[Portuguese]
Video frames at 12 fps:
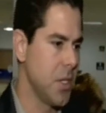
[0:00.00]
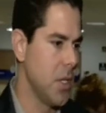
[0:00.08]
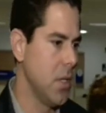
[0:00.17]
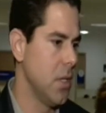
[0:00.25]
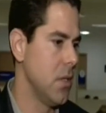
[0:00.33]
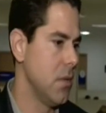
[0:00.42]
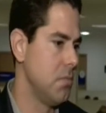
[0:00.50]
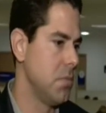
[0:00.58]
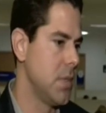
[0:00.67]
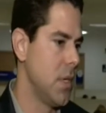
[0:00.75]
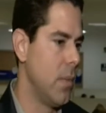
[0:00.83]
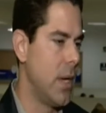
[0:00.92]
que
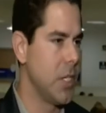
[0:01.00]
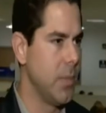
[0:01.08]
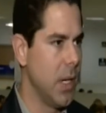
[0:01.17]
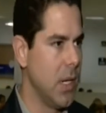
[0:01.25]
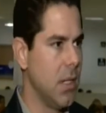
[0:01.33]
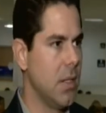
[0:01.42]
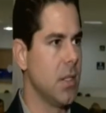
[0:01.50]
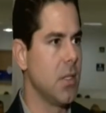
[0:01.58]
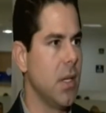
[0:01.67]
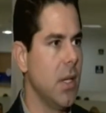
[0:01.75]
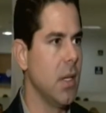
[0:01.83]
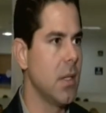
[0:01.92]
são mais brandas,
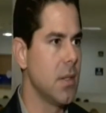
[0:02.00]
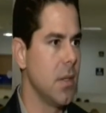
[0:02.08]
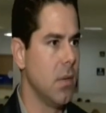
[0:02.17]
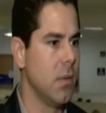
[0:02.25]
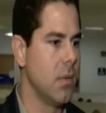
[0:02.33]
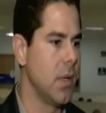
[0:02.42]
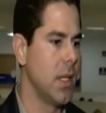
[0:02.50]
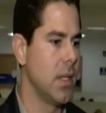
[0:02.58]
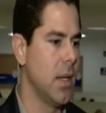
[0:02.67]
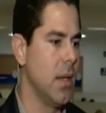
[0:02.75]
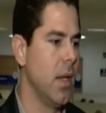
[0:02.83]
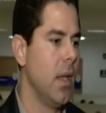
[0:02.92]
né, que são
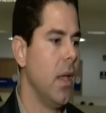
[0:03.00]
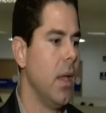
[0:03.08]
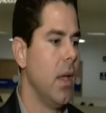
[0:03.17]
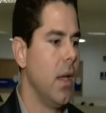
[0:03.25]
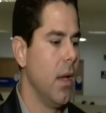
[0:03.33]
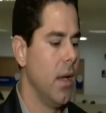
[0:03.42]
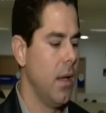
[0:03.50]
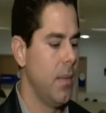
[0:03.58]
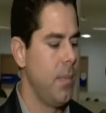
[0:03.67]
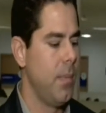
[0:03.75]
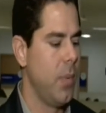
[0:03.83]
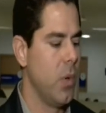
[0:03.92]
até é,
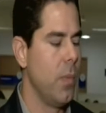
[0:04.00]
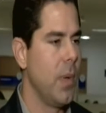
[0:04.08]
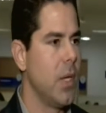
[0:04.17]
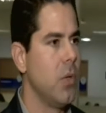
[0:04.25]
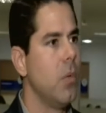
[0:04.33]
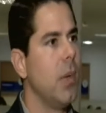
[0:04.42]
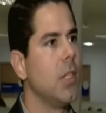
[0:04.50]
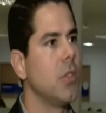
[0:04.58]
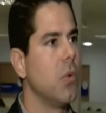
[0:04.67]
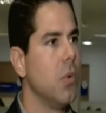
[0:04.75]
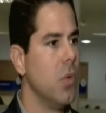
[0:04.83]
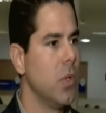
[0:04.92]
por um período mais
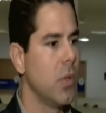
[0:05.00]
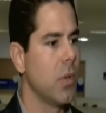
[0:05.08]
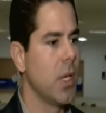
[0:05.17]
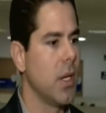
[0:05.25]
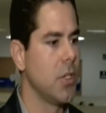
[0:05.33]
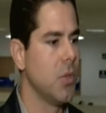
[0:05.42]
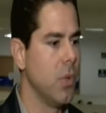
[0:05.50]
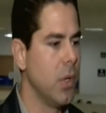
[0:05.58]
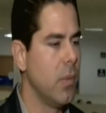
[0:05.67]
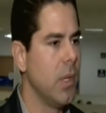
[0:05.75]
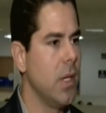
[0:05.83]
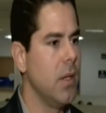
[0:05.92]
curto, que elas
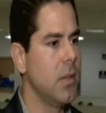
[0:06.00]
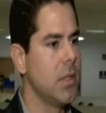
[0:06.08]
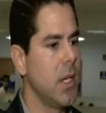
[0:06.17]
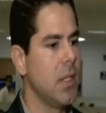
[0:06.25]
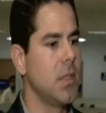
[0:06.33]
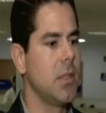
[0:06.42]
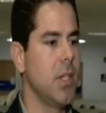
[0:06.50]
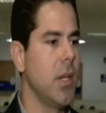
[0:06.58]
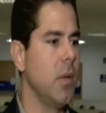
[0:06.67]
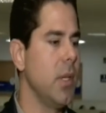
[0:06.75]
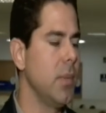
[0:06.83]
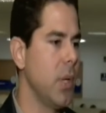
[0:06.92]
duram menos, elas
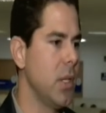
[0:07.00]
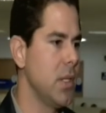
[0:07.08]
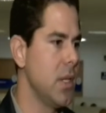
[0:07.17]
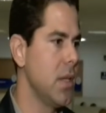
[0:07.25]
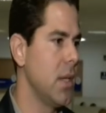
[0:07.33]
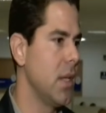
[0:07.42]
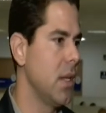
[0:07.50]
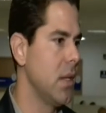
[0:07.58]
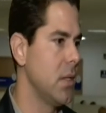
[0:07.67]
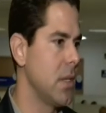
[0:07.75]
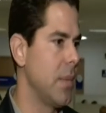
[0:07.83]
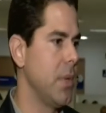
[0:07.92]
geralmente podem ser
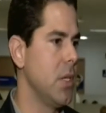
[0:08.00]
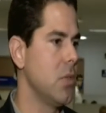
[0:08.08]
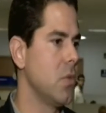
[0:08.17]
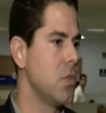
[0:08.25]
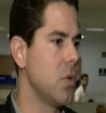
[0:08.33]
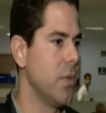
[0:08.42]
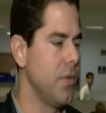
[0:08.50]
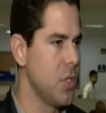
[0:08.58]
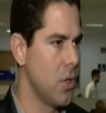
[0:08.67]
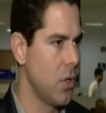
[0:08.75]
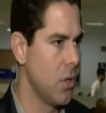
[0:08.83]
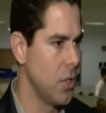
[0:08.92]
tratadas apenas com soro
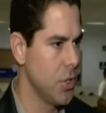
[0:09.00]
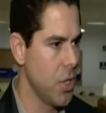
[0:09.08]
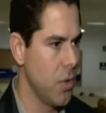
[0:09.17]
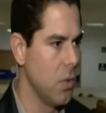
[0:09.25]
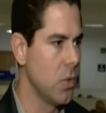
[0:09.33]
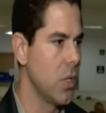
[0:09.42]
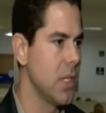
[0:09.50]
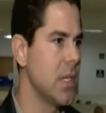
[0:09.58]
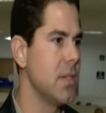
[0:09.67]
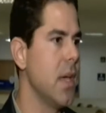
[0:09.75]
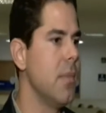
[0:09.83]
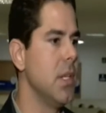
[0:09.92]
fisiológico e com todas
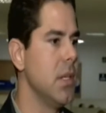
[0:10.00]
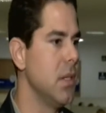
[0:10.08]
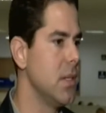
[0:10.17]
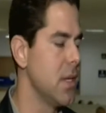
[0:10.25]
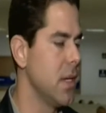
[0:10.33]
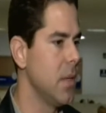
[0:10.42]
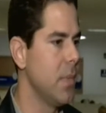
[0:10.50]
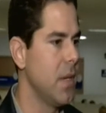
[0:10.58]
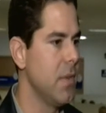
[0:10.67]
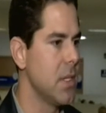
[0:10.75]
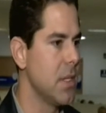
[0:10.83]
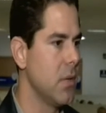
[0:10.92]
essas medidas aí de
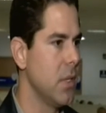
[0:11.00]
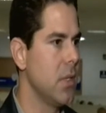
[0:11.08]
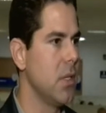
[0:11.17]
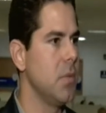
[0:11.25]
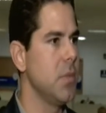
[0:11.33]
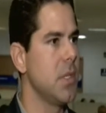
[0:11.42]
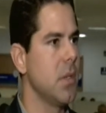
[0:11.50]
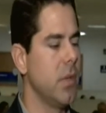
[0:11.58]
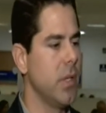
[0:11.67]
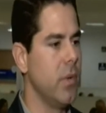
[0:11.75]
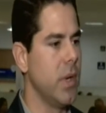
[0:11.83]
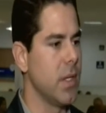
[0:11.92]
prevenção da transmissão
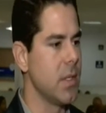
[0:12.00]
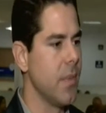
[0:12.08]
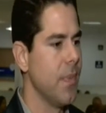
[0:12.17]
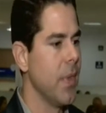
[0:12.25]
da doença.